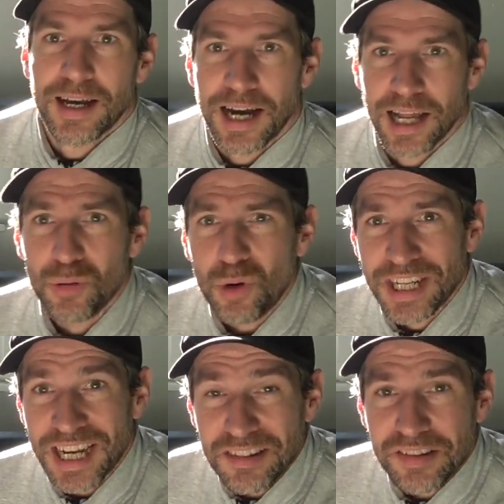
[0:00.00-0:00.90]
Hallo und
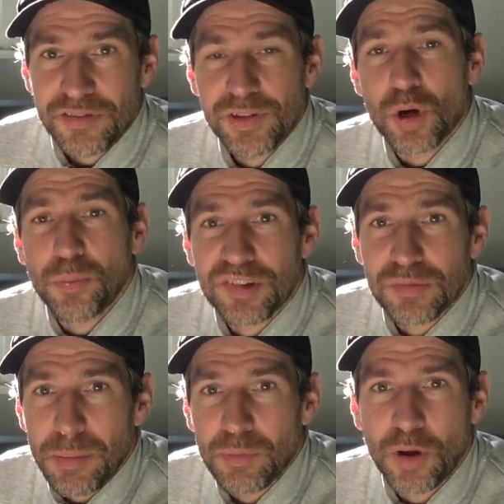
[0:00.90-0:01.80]
herzlich willkommen zu
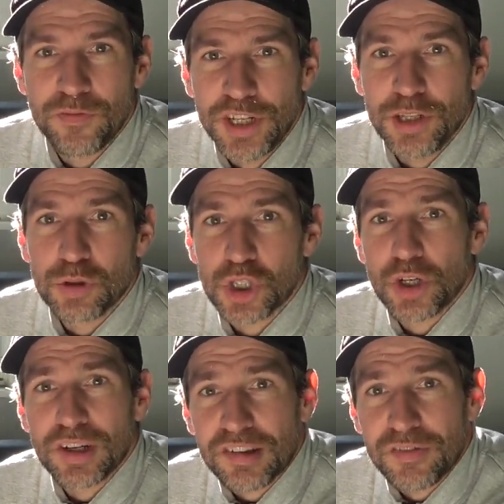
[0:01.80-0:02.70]
meinem neuen Video.
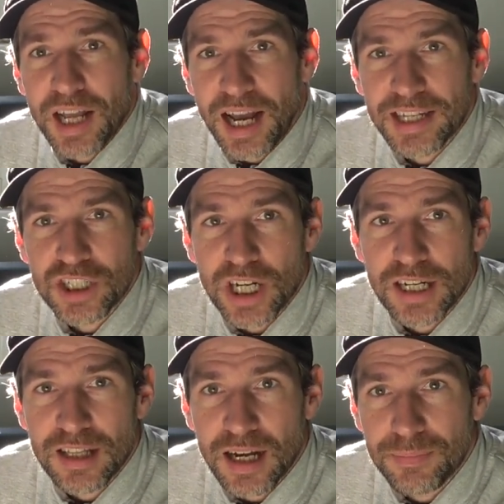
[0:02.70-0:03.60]
Schön, dass ihr wieder
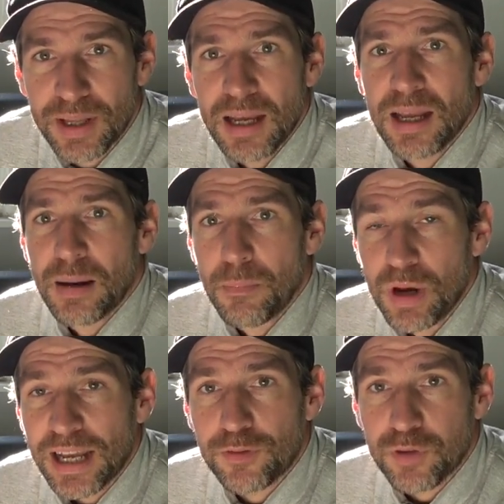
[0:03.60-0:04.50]
eingeschaltet habt.
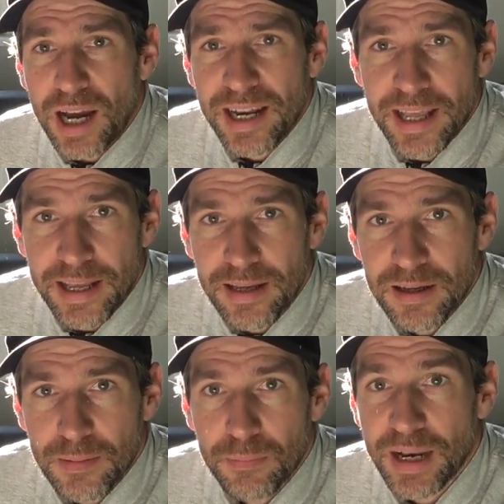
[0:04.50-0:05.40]
Black Friday
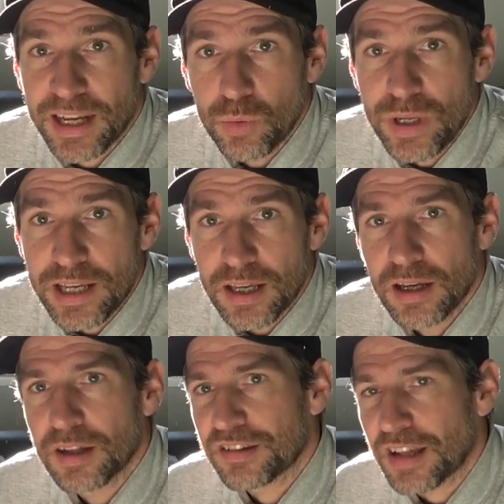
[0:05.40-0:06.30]
Black Week,
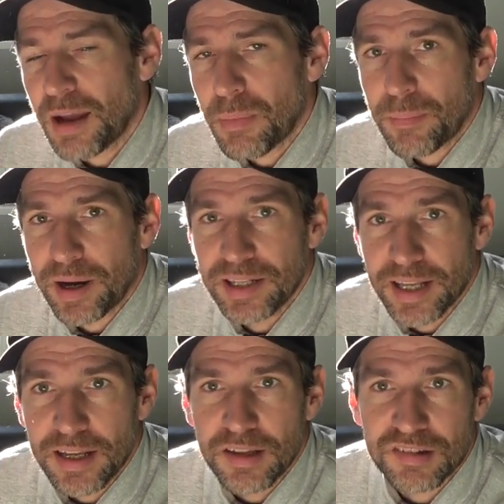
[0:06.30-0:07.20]
Cyber
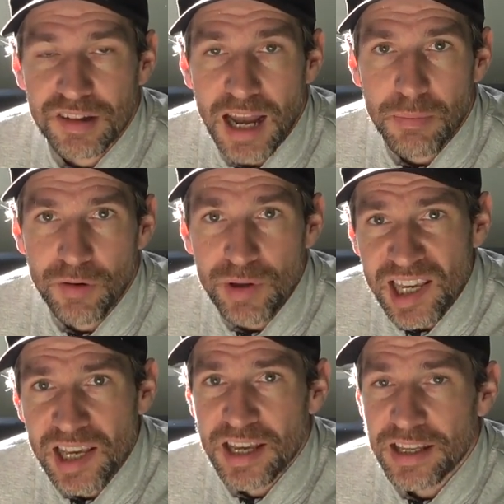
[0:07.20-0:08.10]
Monday, Cyber
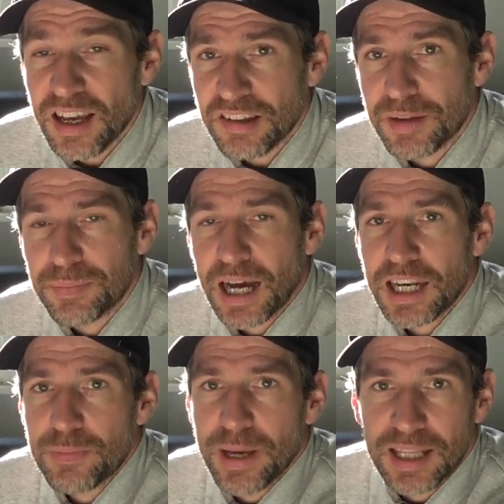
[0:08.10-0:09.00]
Week. Ja, es gibt gar
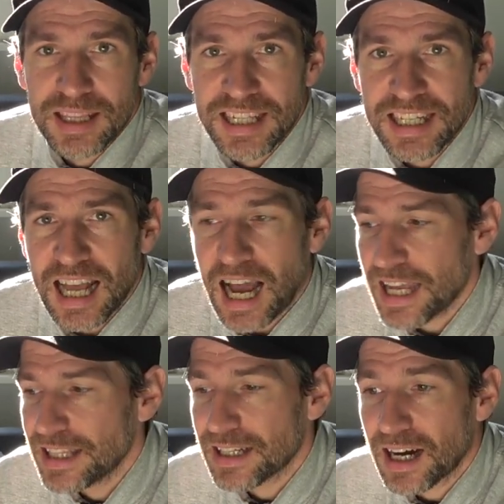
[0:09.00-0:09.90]
nicht mehr den
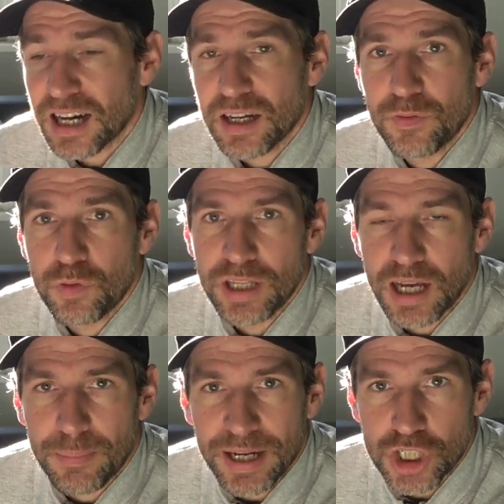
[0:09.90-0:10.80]
einen Tag, wo die
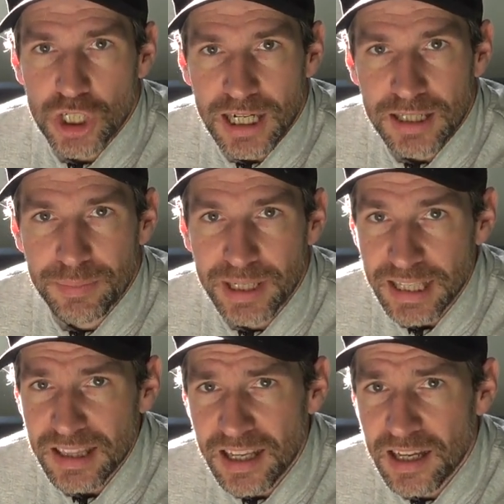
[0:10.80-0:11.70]
Rabattschlacht
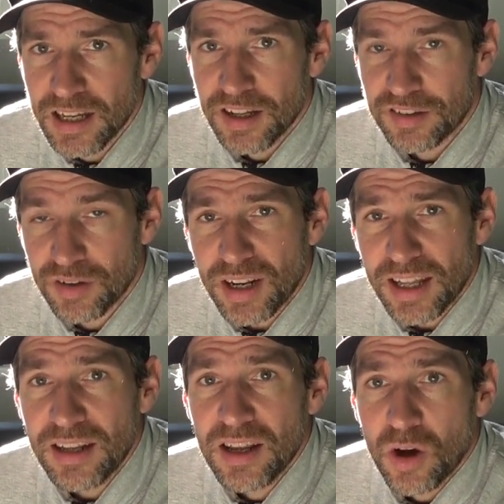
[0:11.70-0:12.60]
beginnt,
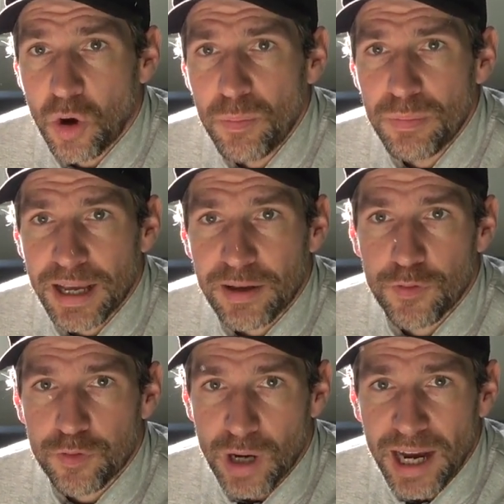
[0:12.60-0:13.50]
sondern um Black
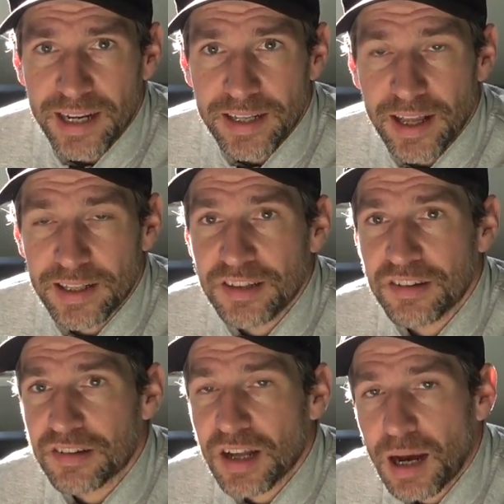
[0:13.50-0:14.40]
Friday, der
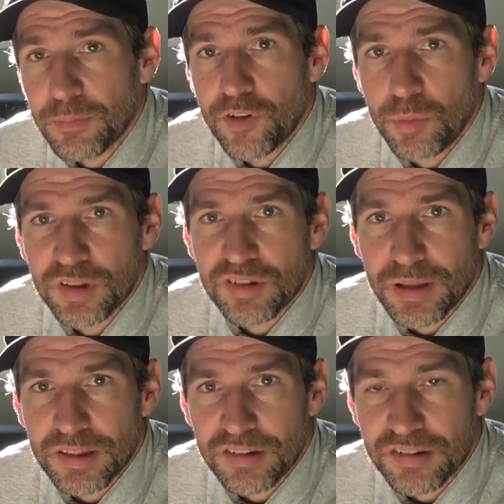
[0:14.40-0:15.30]
dieses Jahr am
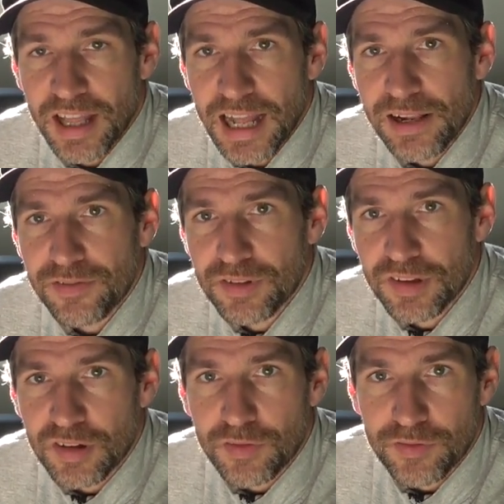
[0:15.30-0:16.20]
25.11.
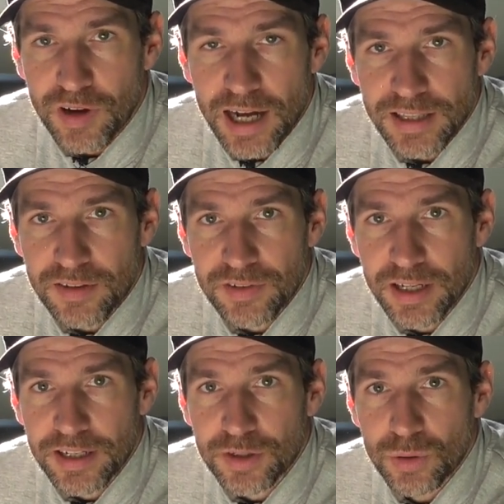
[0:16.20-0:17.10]
ist, auf dem Freitag
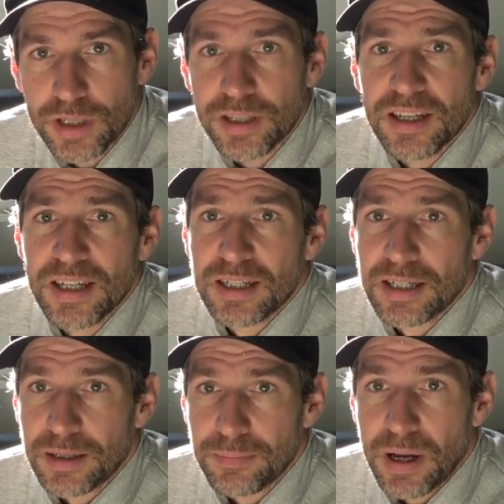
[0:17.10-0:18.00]
wieder natürlich,
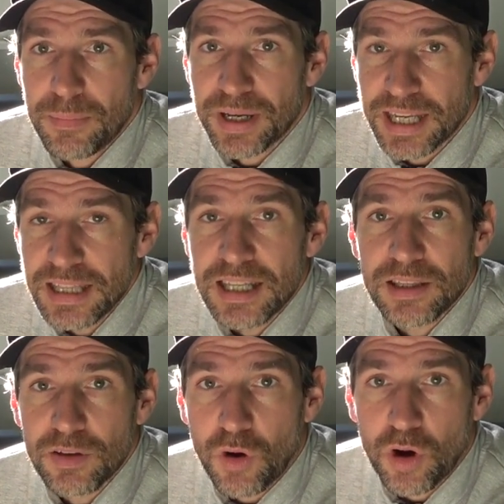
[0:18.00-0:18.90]
ähm, beginnt
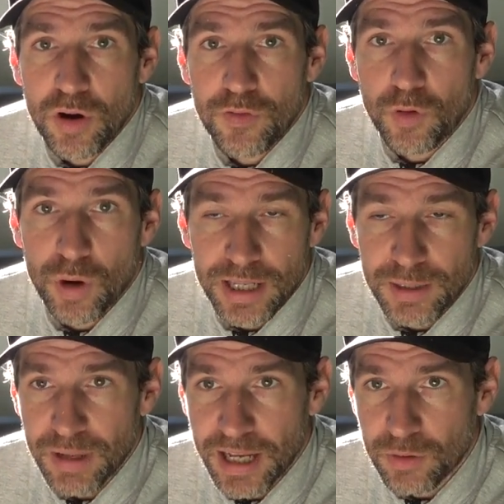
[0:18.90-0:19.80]
eine Woche vorher die
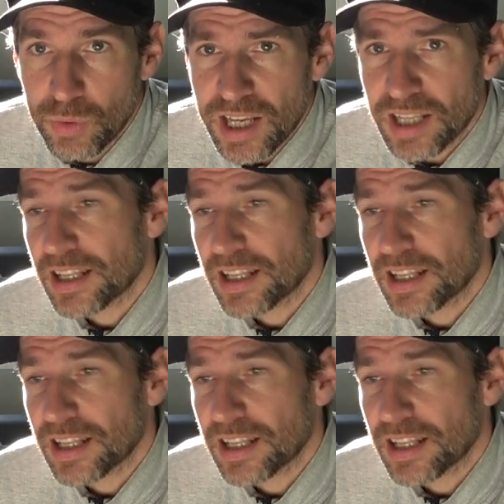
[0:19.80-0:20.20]
Black Week.